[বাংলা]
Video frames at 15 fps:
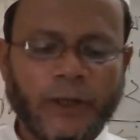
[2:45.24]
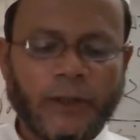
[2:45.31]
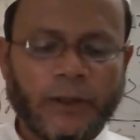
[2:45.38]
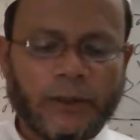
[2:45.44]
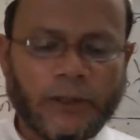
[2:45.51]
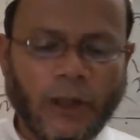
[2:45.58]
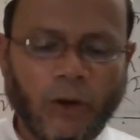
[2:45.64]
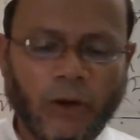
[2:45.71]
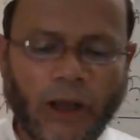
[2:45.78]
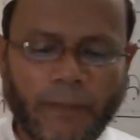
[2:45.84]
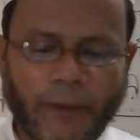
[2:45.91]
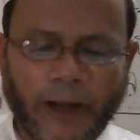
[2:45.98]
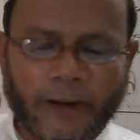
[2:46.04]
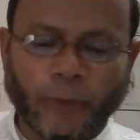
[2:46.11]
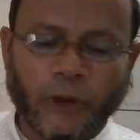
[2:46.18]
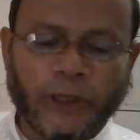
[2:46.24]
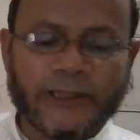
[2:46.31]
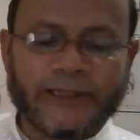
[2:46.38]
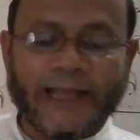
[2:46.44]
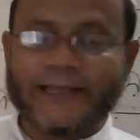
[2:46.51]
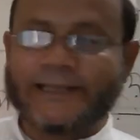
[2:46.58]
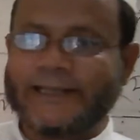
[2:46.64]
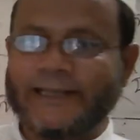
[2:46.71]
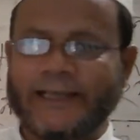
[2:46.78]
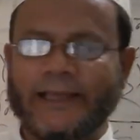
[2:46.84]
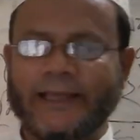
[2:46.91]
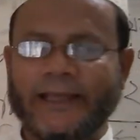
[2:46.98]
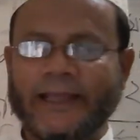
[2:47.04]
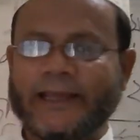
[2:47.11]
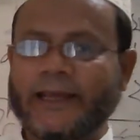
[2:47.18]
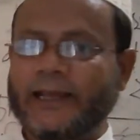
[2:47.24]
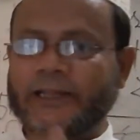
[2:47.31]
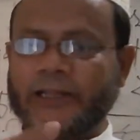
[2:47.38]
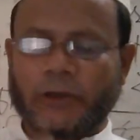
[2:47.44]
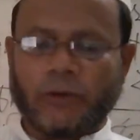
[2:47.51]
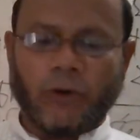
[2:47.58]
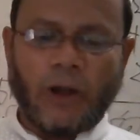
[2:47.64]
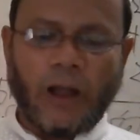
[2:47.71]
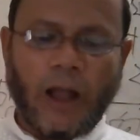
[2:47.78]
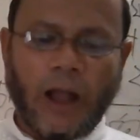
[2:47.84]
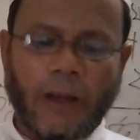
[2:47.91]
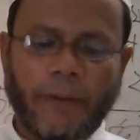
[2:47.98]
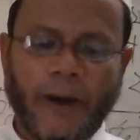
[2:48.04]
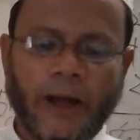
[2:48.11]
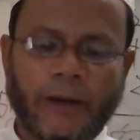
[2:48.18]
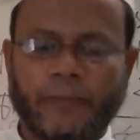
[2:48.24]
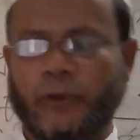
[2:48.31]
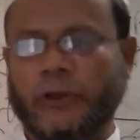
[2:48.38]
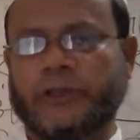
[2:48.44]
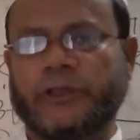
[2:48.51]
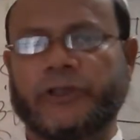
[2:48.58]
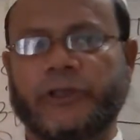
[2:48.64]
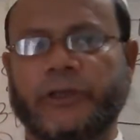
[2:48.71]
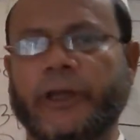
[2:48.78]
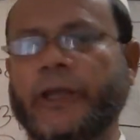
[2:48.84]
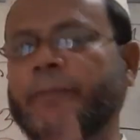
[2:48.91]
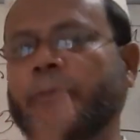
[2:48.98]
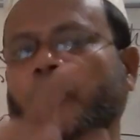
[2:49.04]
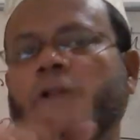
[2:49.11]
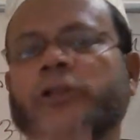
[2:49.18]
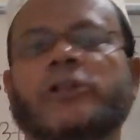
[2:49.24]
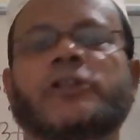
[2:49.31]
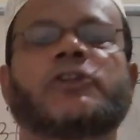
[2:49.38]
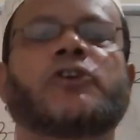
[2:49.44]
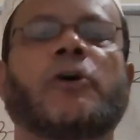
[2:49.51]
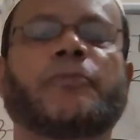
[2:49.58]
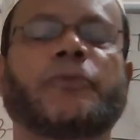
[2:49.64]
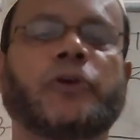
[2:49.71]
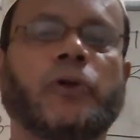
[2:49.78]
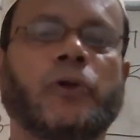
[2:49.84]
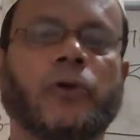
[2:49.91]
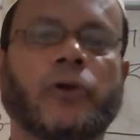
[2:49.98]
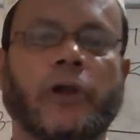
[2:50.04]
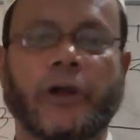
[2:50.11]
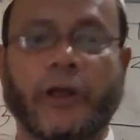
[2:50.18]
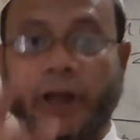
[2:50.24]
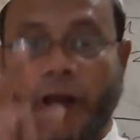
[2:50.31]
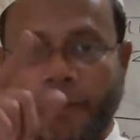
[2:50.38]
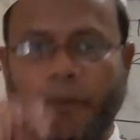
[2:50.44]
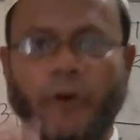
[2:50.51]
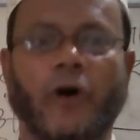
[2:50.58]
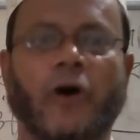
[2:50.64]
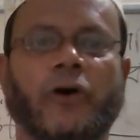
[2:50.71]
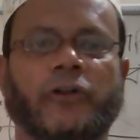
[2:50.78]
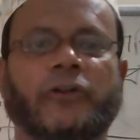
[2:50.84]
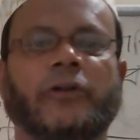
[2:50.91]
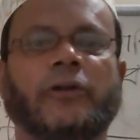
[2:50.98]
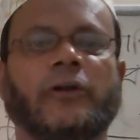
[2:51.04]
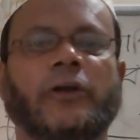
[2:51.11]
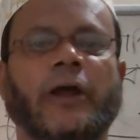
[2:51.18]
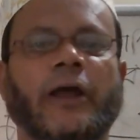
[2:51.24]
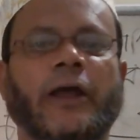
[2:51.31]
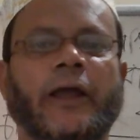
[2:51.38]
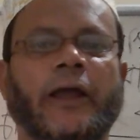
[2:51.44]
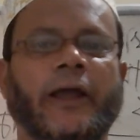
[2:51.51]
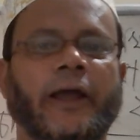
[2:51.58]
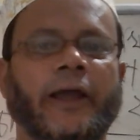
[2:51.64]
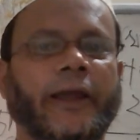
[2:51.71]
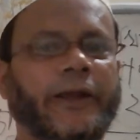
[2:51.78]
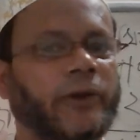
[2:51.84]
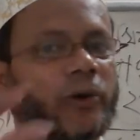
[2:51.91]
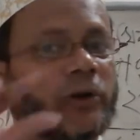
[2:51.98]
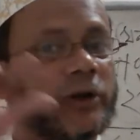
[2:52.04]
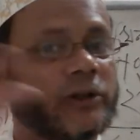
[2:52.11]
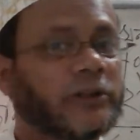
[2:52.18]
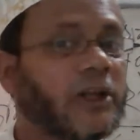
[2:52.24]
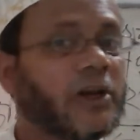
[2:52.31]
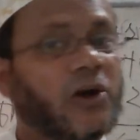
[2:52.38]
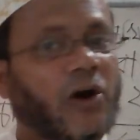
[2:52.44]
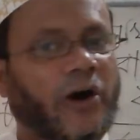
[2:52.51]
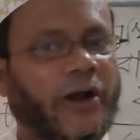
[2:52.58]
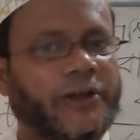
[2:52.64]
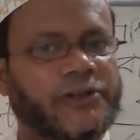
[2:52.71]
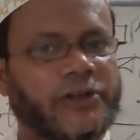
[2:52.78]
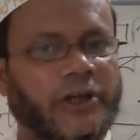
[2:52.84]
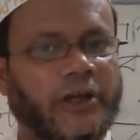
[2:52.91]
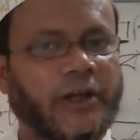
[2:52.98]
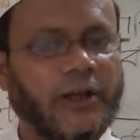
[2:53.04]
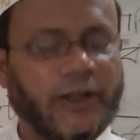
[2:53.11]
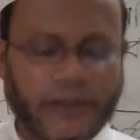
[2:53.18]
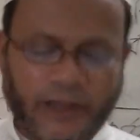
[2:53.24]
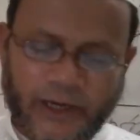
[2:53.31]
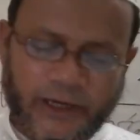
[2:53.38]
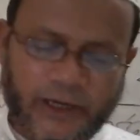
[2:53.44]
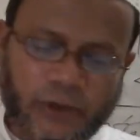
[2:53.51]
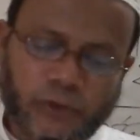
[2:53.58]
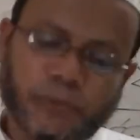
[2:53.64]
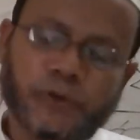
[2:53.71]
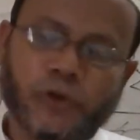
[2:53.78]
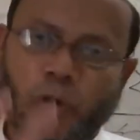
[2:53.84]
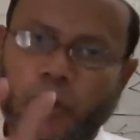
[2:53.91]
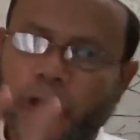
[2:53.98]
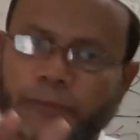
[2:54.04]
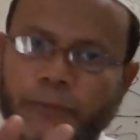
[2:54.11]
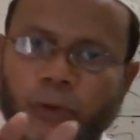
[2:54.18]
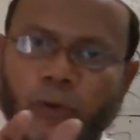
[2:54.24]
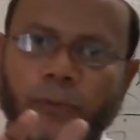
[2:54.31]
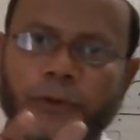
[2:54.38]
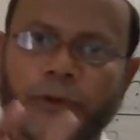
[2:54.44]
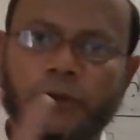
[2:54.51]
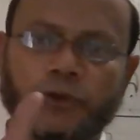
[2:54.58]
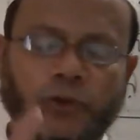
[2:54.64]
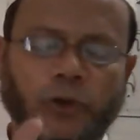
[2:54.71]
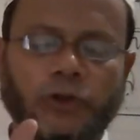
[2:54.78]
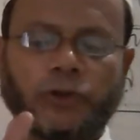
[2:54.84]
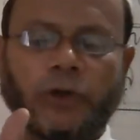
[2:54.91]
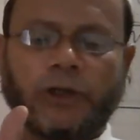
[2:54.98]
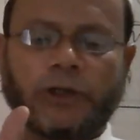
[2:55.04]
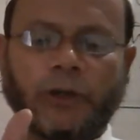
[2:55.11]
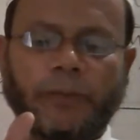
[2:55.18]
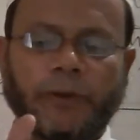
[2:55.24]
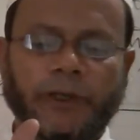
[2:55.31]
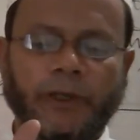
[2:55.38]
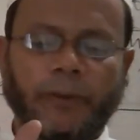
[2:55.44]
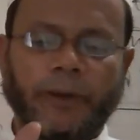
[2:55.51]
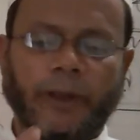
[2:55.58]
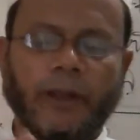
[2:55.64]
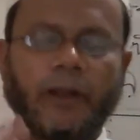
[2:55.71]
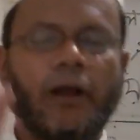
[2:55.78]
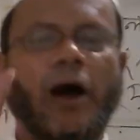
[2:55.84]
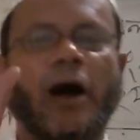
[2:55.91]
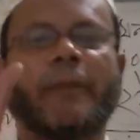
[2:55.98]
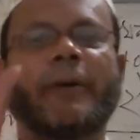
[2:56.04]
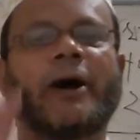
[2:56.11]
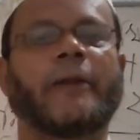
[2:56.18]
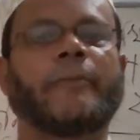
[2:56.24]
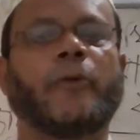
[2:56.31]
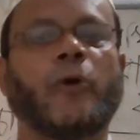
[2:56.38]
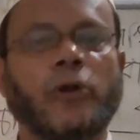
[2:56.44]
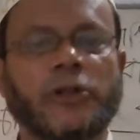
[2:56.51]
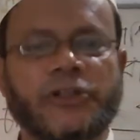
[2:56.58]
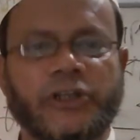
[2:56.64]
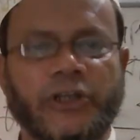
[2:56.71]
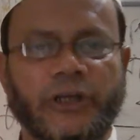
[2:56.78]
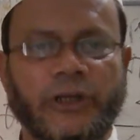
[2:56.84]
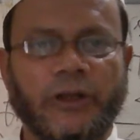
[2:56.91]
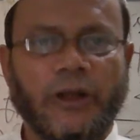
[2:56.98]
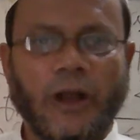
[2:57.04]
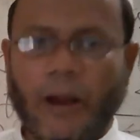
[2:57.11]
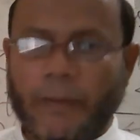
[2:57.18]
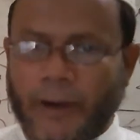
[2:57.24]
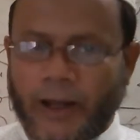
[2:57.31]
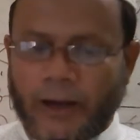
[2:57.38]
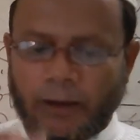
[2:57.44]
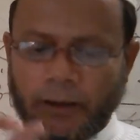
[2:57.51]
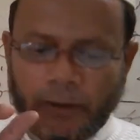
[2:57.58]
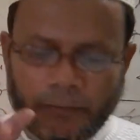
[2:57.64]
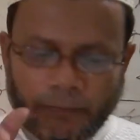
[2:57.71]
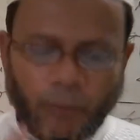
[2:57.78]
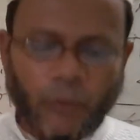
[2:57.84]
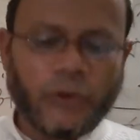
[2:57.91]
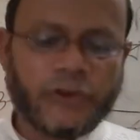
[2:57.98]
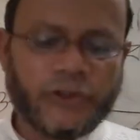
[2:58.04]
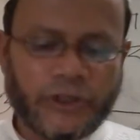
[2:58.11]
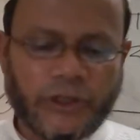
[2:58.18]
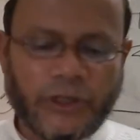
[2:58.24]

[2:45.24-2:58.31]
তাহলে আবার বলিতেছি এখানে দেখো আবার বলিতেছি এই বলিতেছি শব্দটি হলো ক্রিয়াপদ হ্যাঁ এটা হলো দীর্ঘ হয়েছে তাহলে এটাকে তুমি সংক্ষিপ্ত রূপ চলিত লিখলে হবে কী হবে আবার বলছি আবার বলছি